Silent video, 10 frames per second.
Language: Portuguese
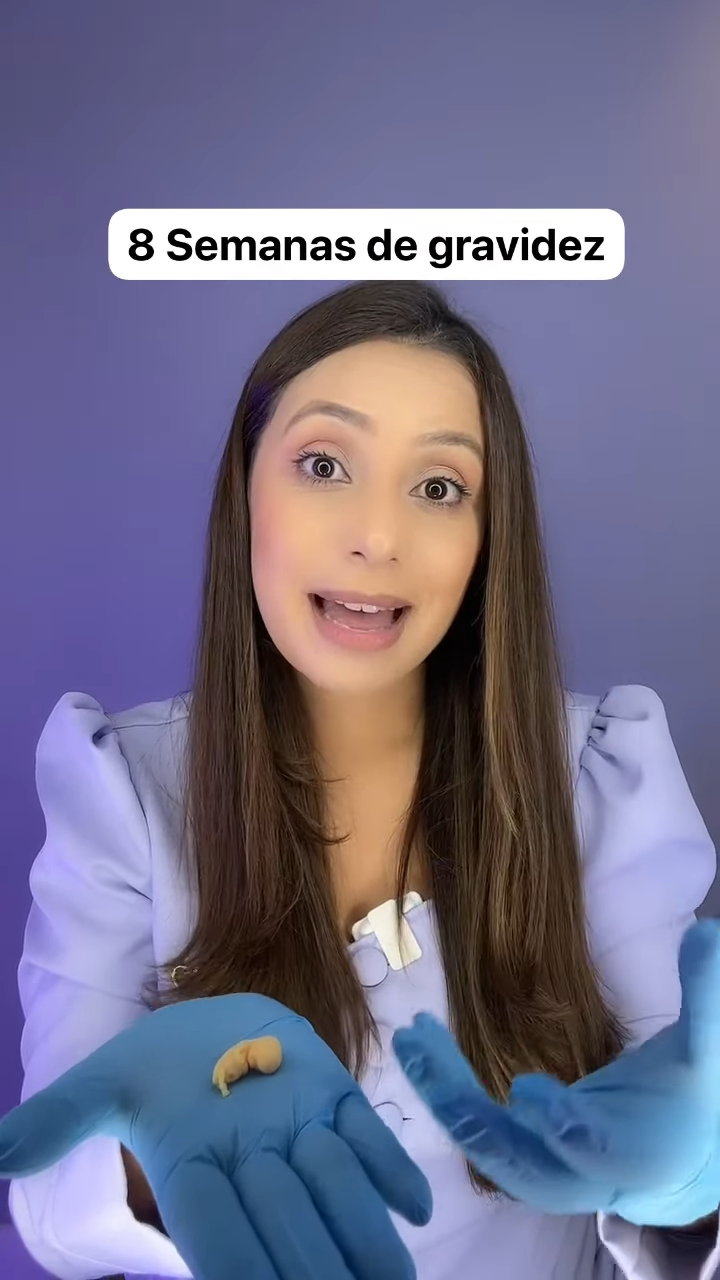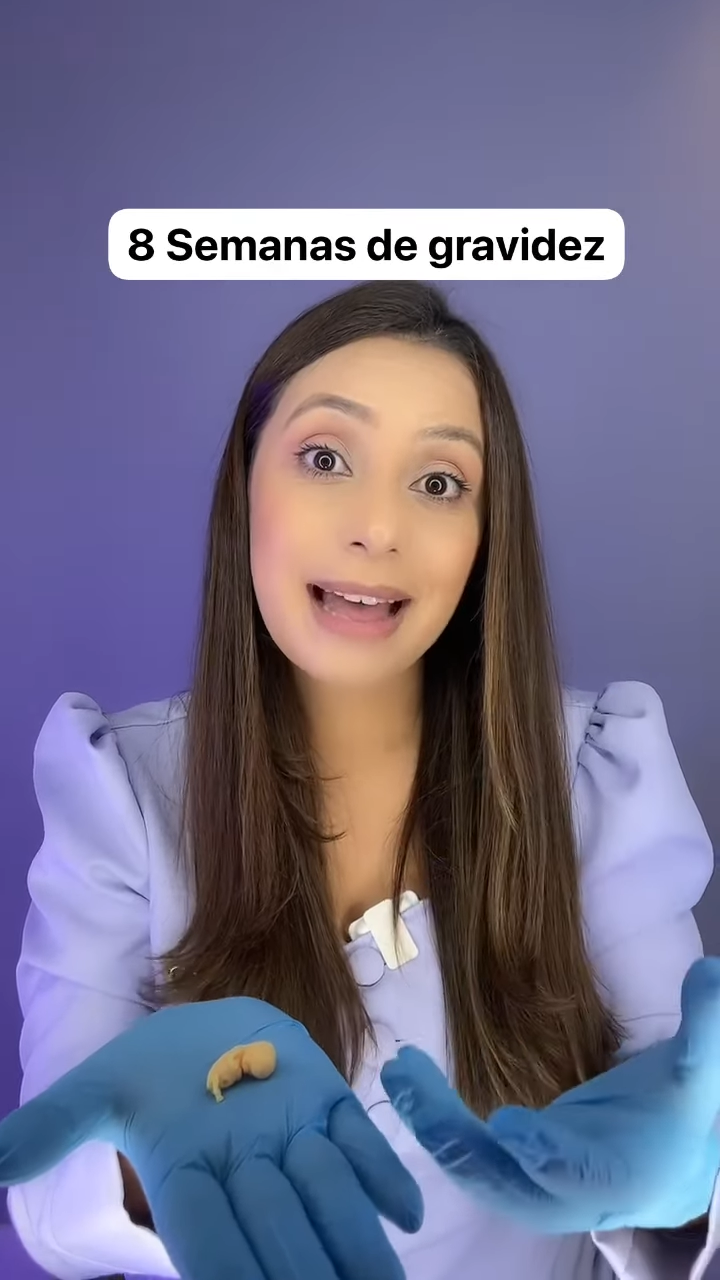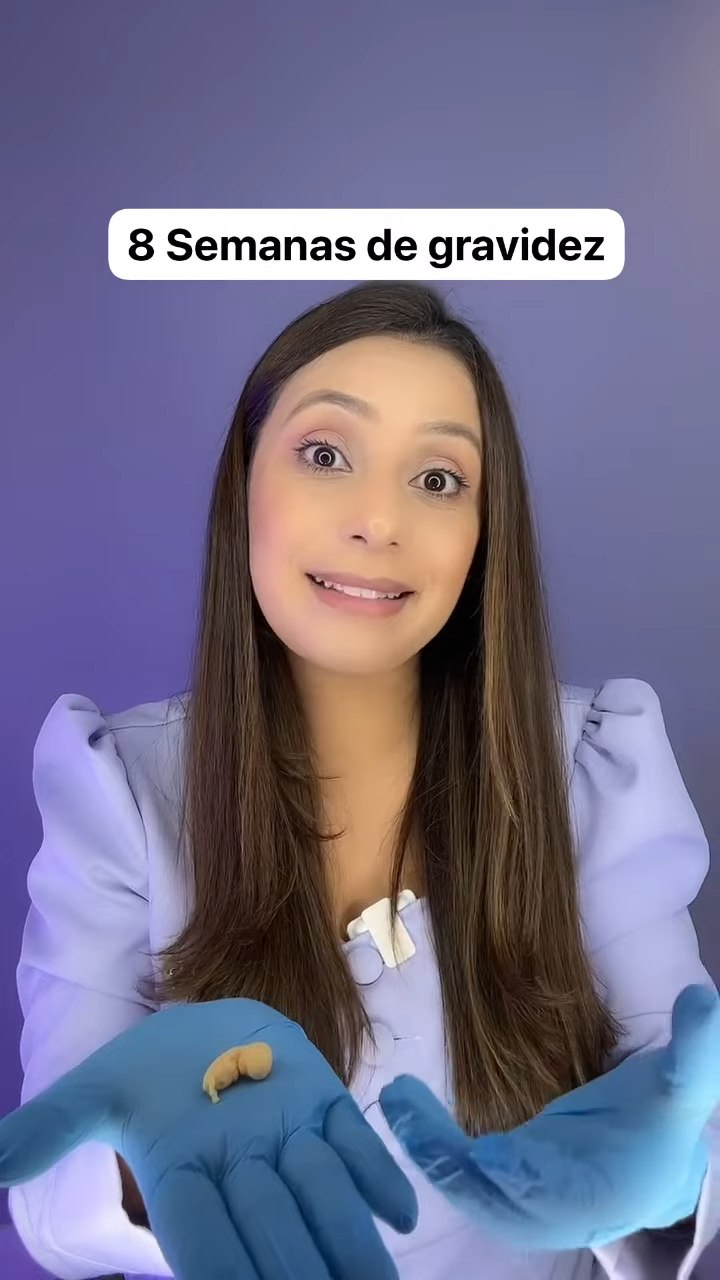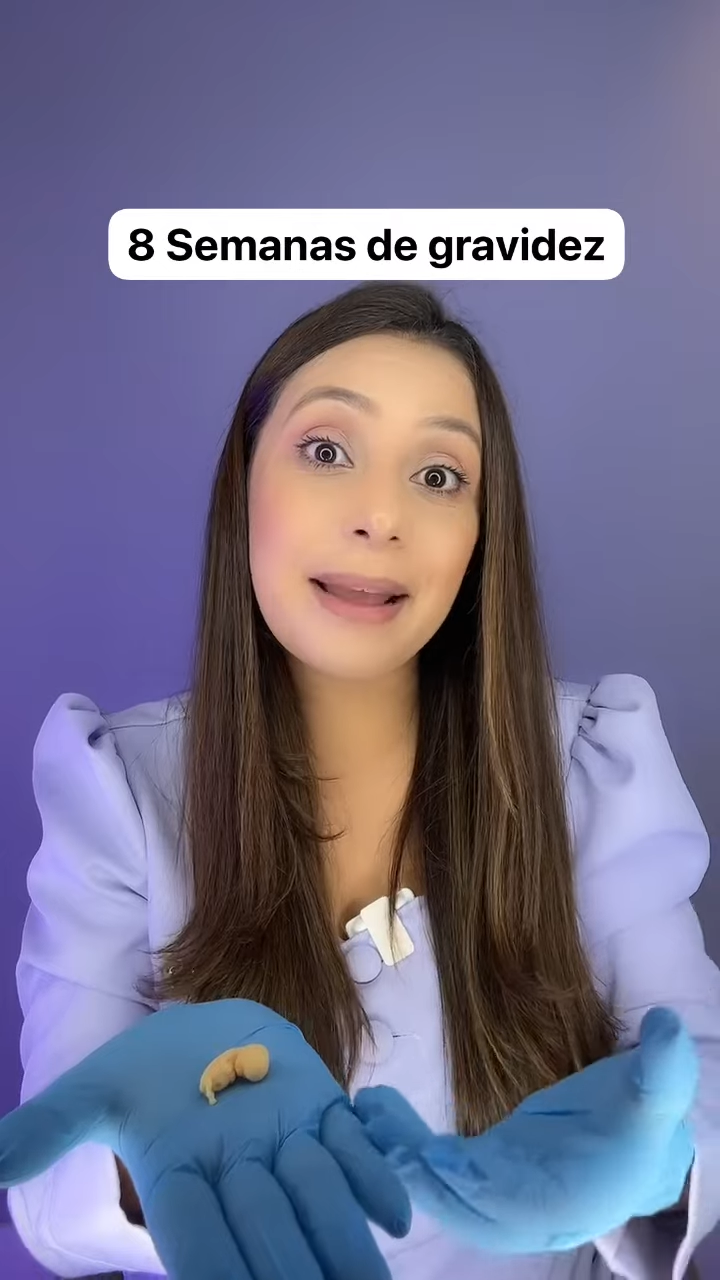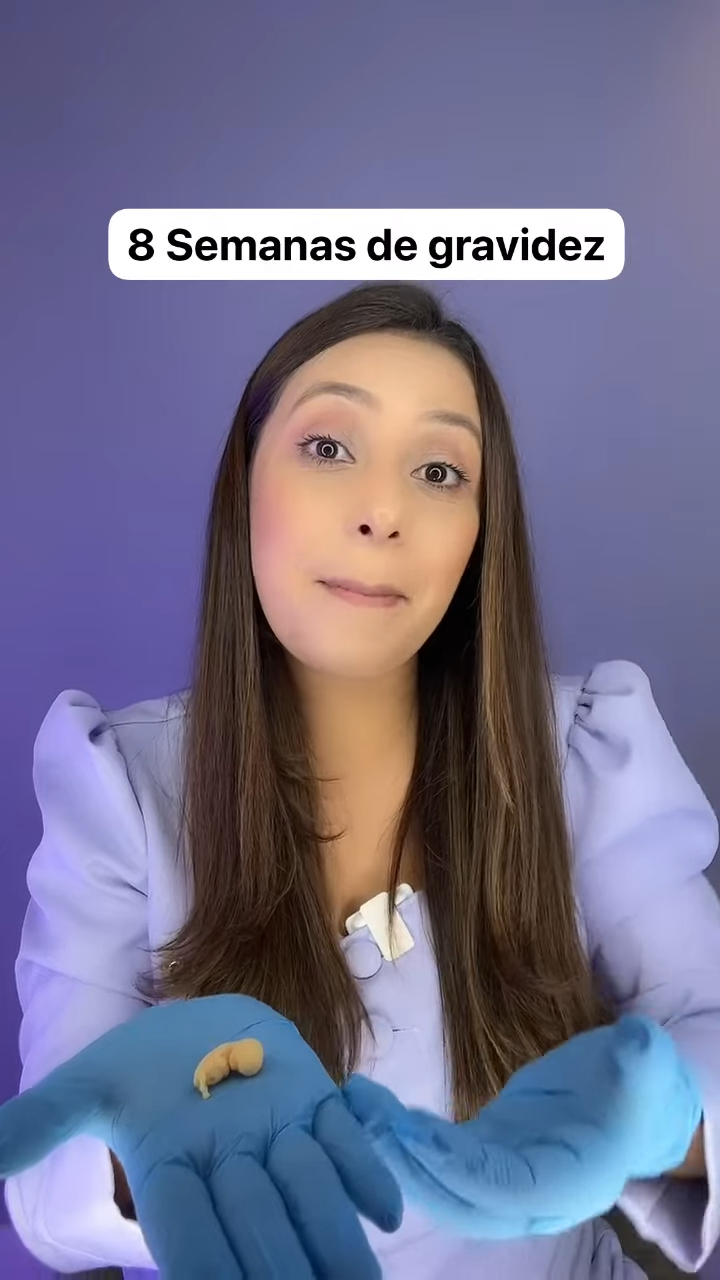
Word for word: até